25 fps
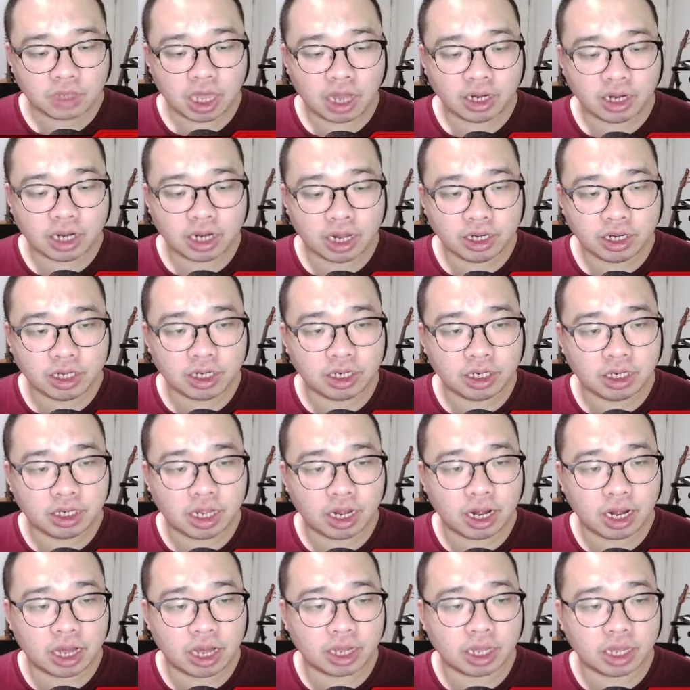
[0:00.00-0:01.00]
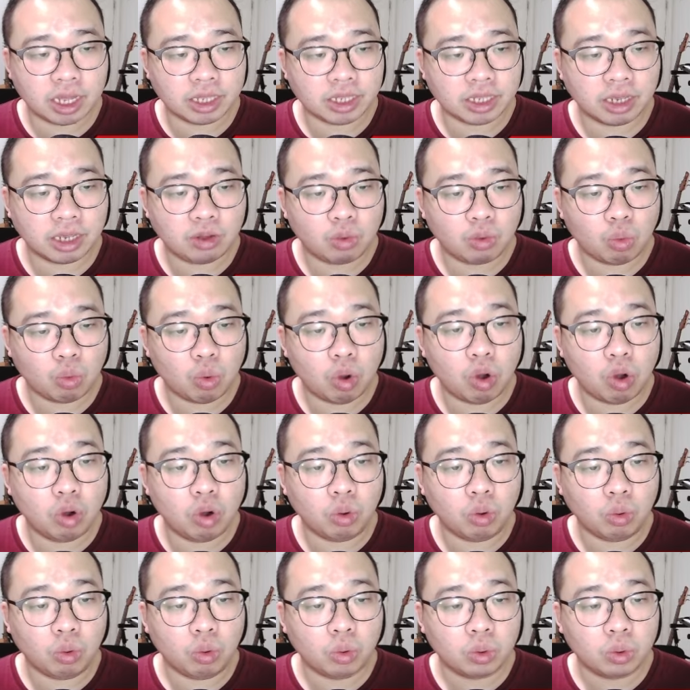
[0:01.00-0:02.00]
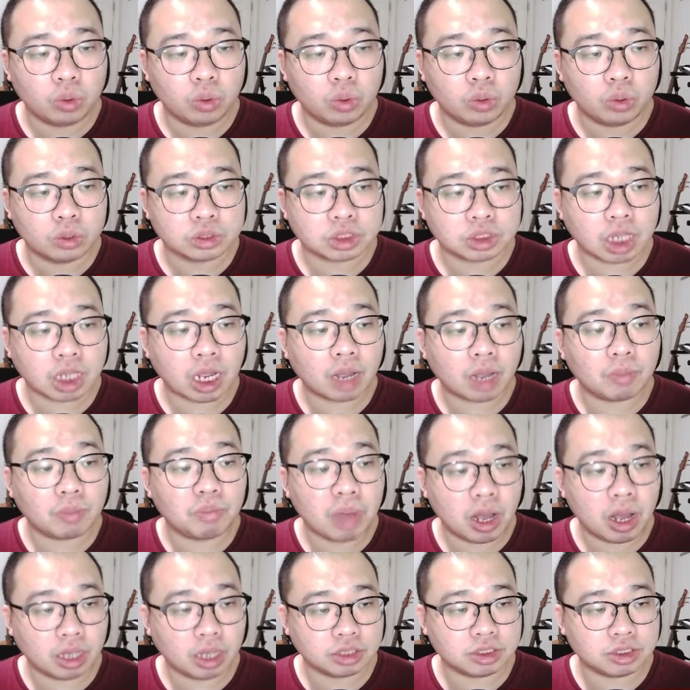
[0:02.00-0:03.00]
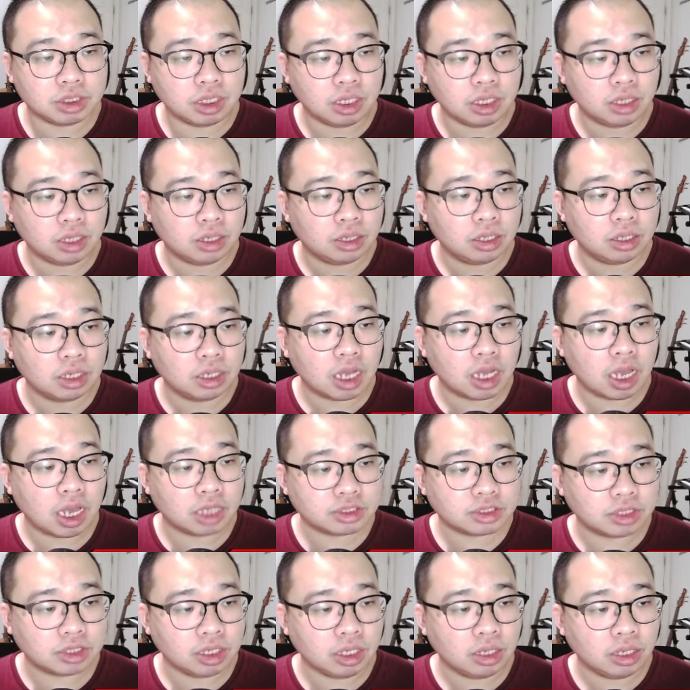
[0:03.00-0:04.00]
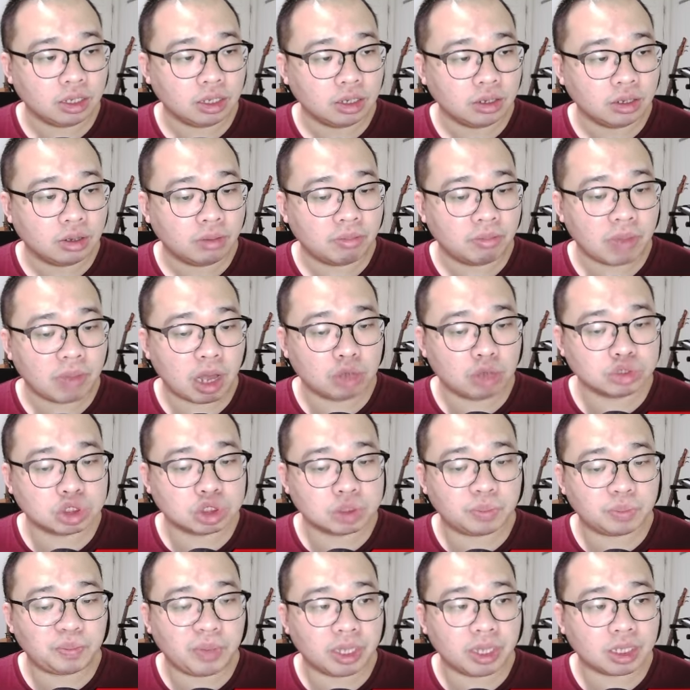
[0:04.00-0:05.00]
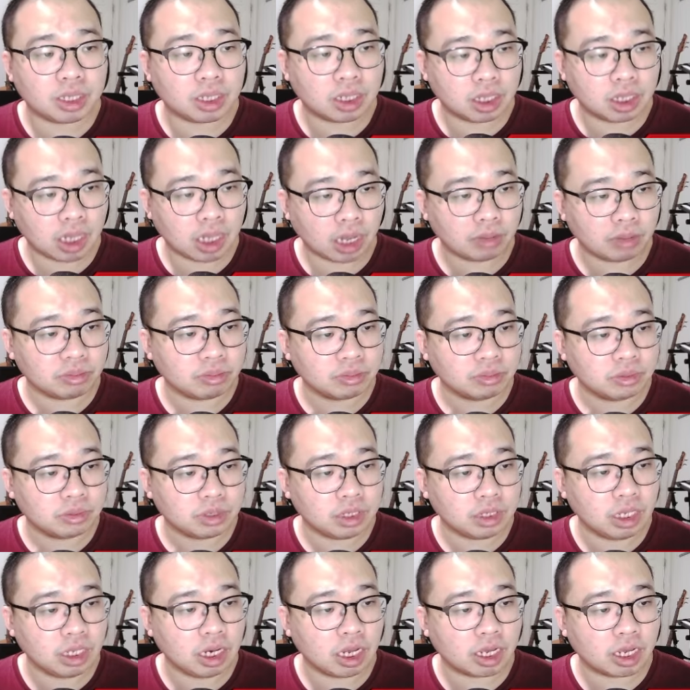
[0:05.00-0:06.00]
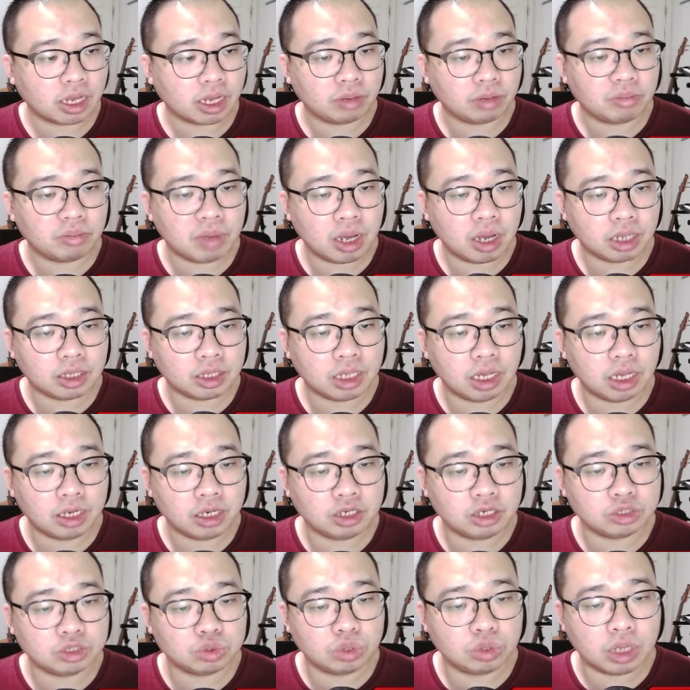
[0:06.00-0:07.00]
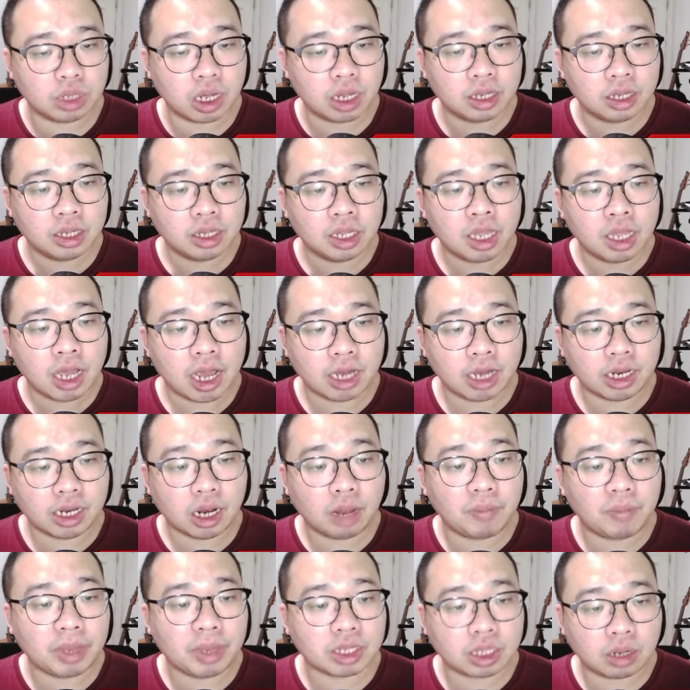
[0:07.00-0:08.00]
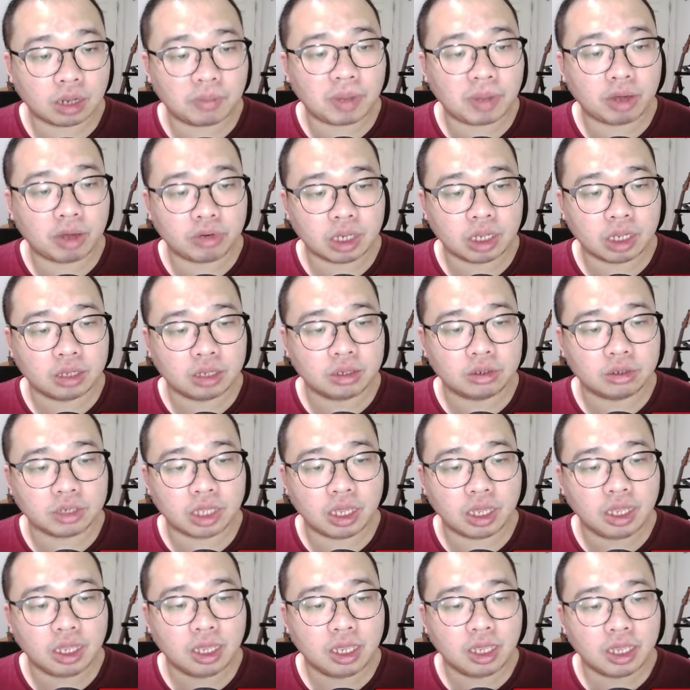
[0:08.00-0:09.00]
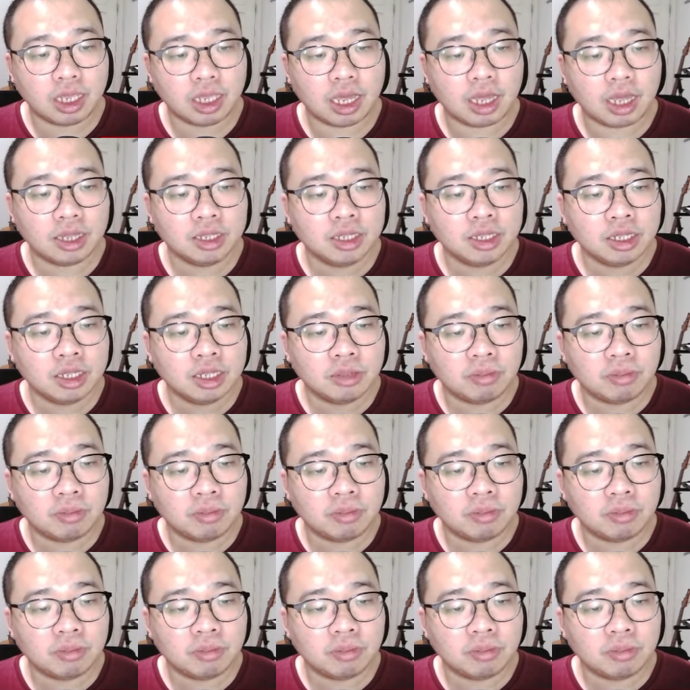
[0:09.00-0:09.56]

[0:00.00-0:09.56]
Ya dan ini dia naganya. Wow. Cakep banget sih. Asli. Mount Speed 6. Gila keren banget dan ini juga adalah battle mount ya. Oke. Ya.